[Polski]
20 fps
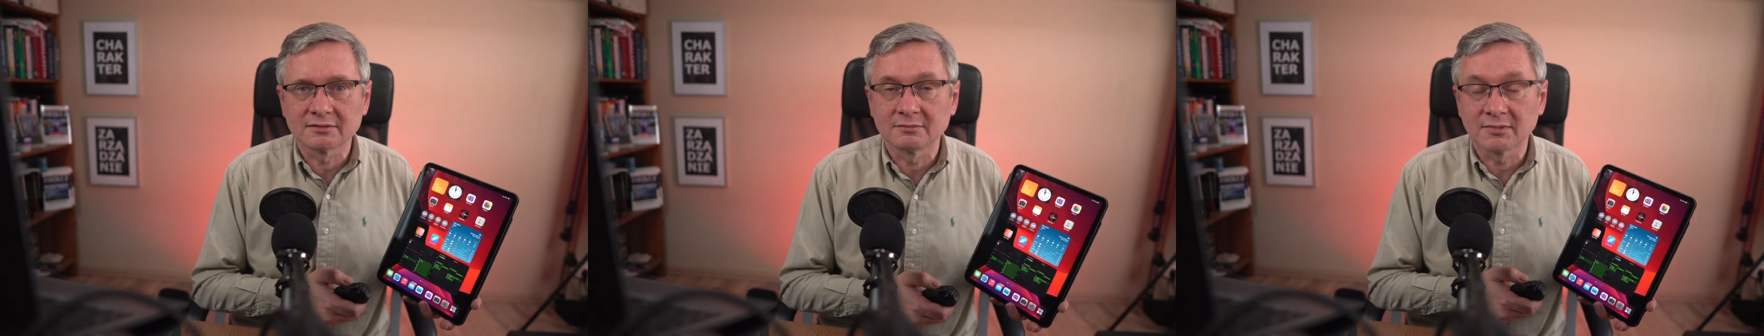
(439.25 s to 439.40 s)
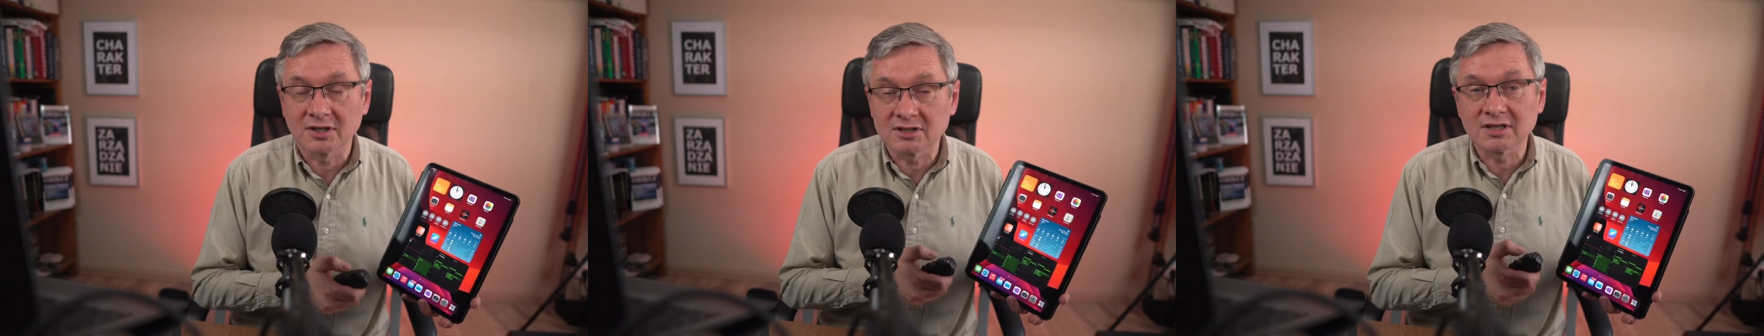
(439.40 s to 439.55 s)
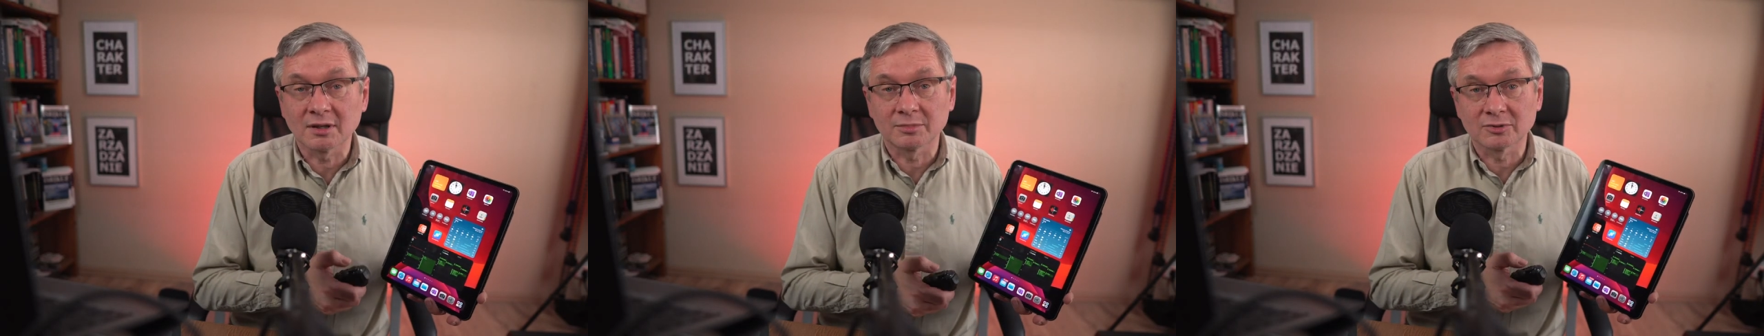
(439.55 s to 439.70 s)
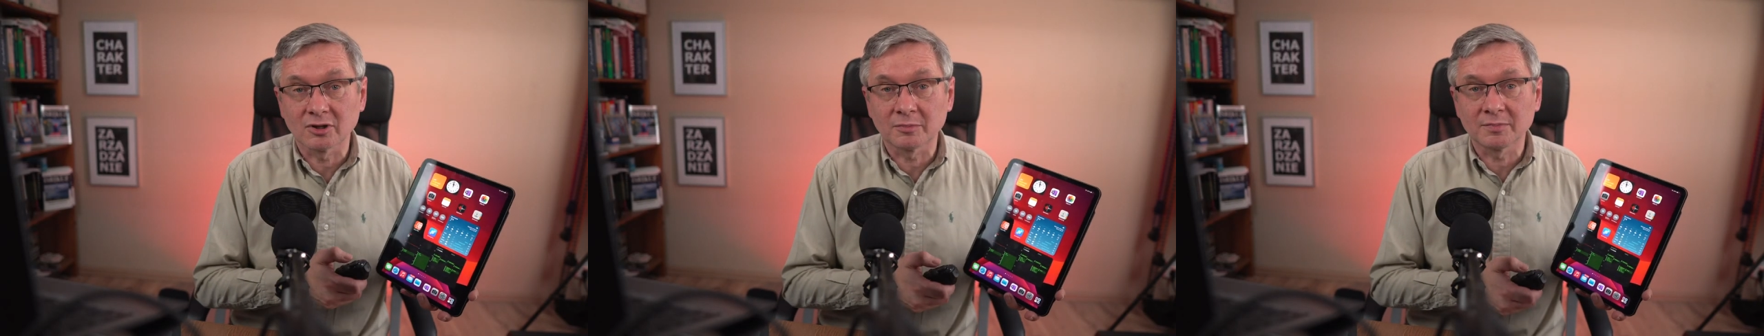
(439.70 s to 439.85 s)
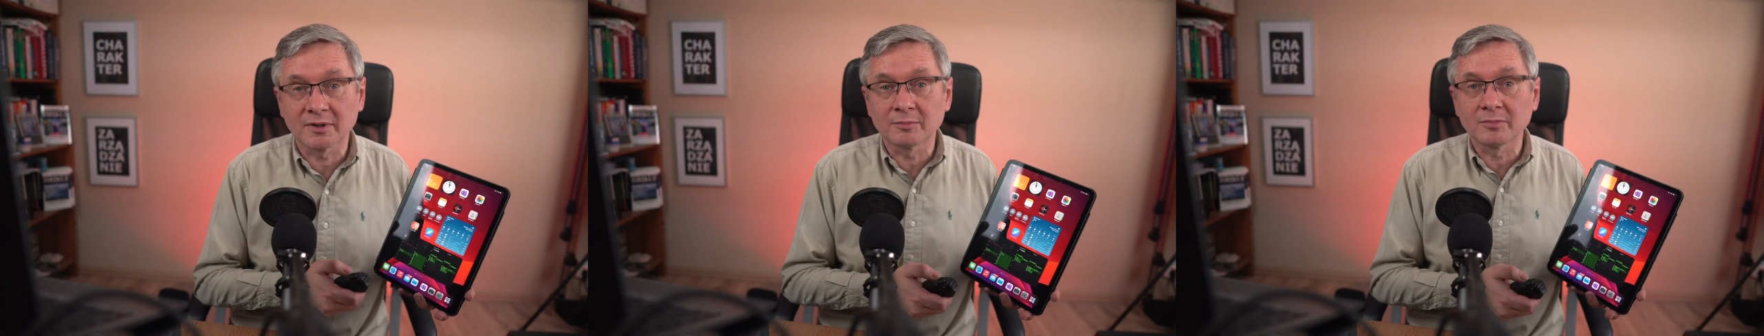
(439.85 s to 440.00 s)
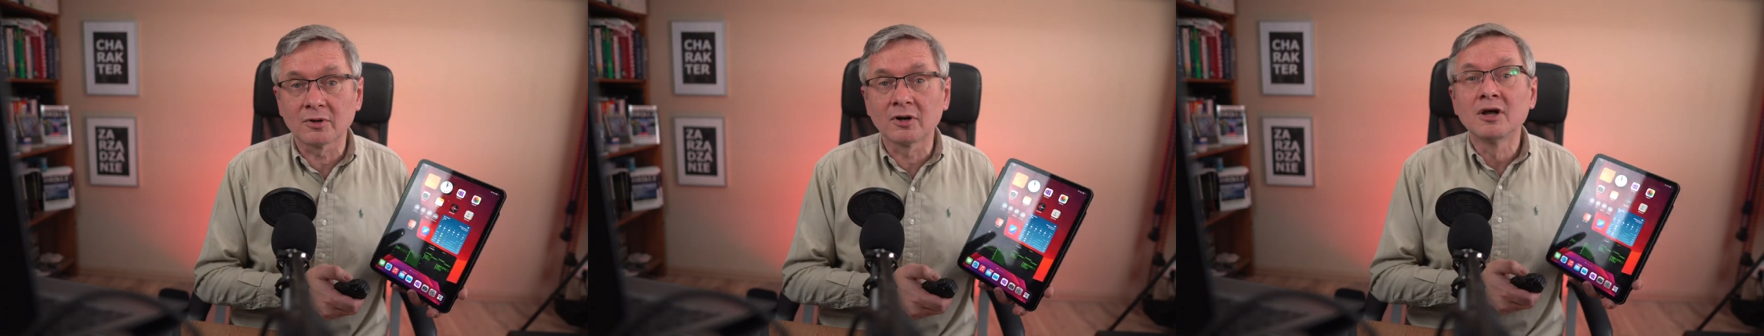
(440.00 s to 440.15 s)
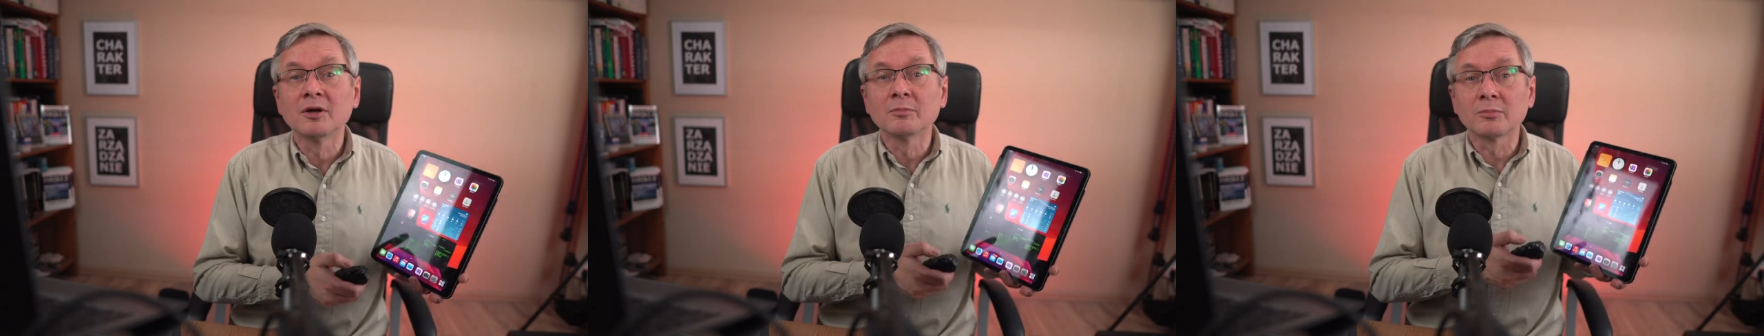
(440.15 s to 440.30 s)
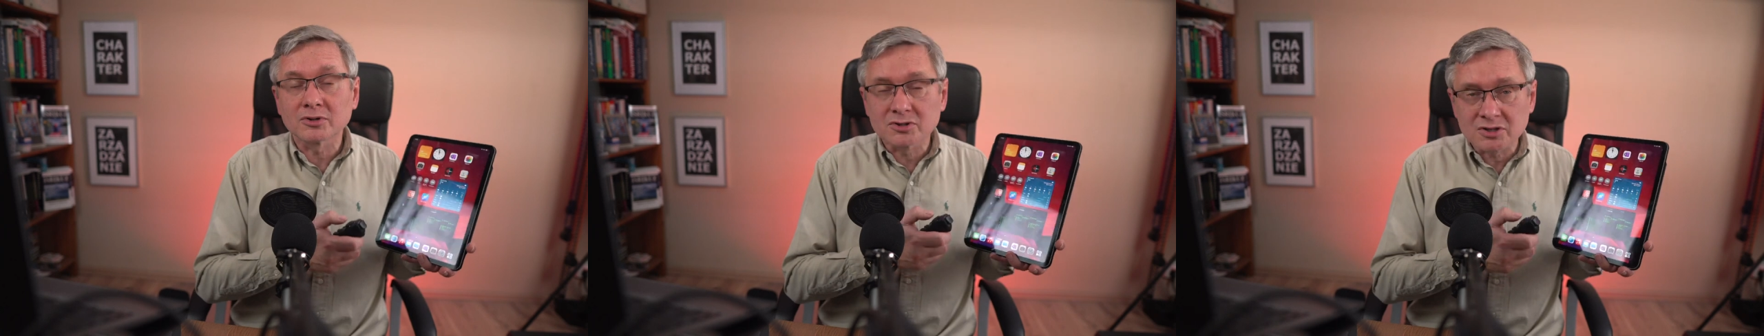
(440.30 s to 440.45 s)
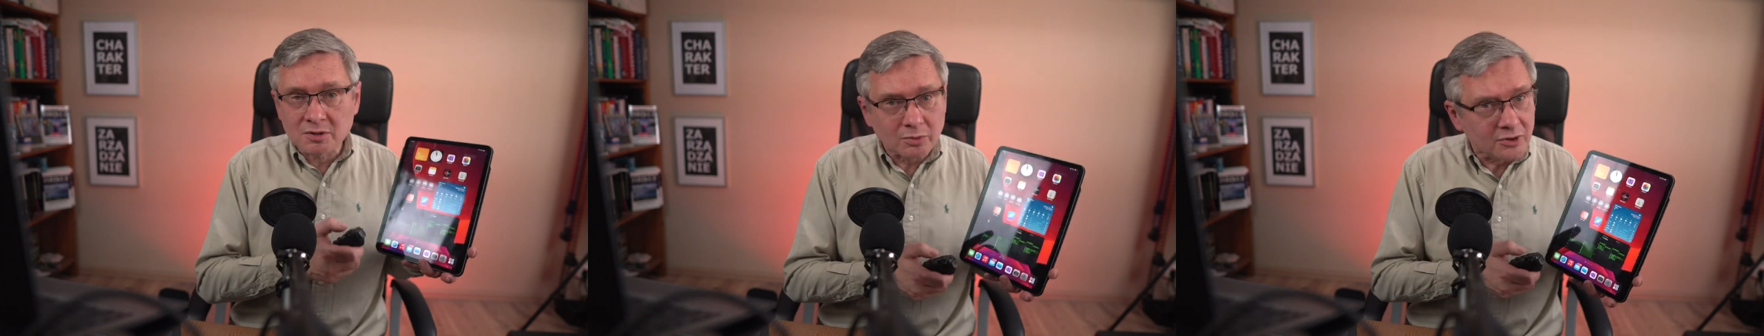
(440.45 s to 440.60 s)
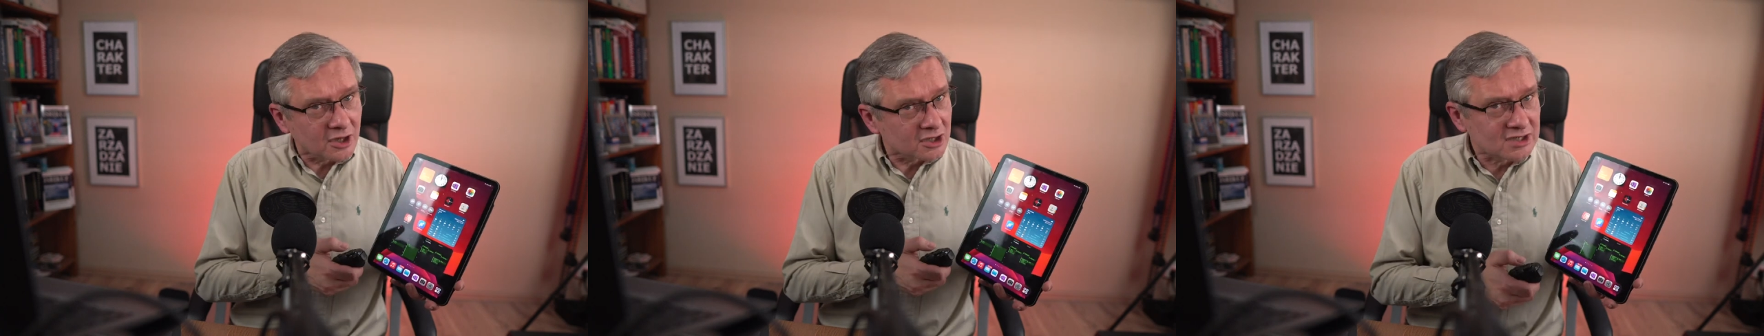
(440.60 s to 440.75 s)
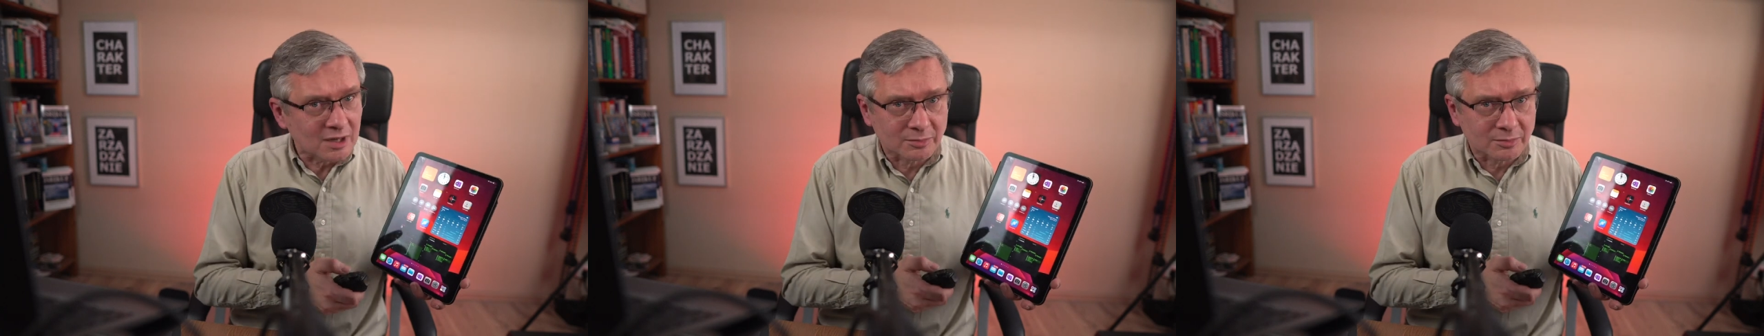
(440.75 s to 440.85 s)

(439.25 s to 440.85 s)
Masz laptopa, bo potrzebujesz